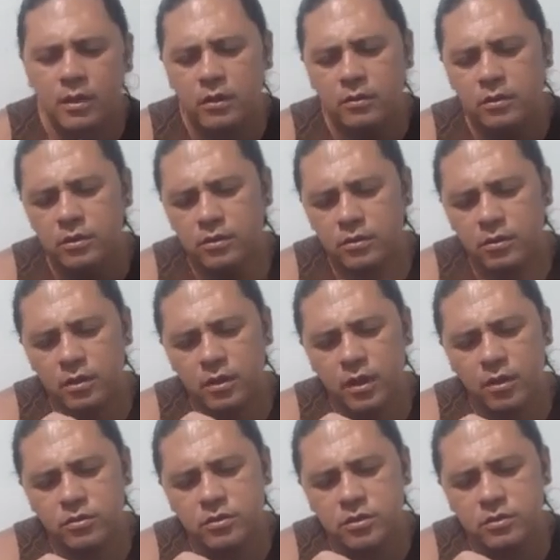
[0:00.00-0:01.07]
Quando eu
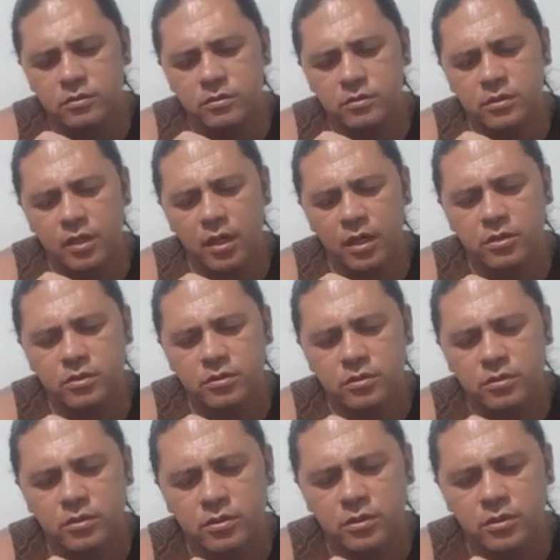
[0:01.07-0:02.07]
troquei o segundo eixo,